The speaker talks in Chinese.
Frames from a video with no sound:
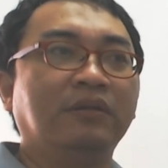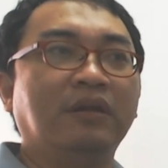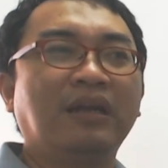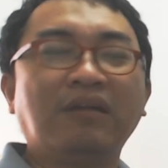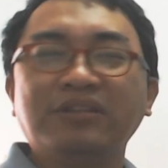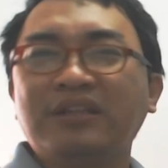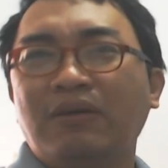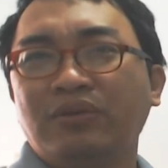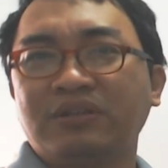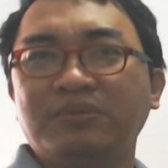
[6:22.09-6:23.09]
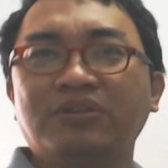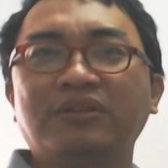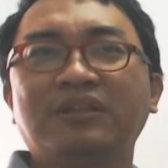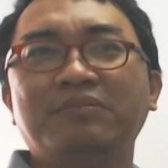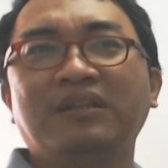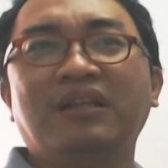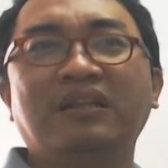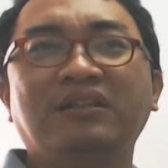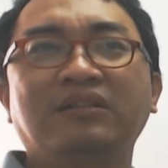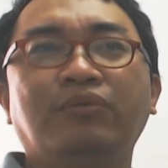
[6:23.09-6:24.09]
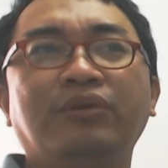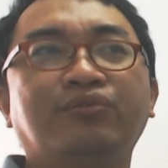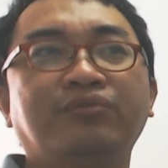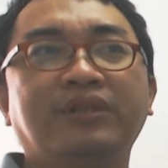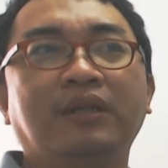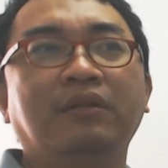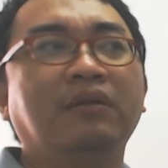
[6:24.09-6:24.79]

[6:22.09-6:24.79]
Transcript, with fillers: 那老师啊，我什么时候真命天子会出现？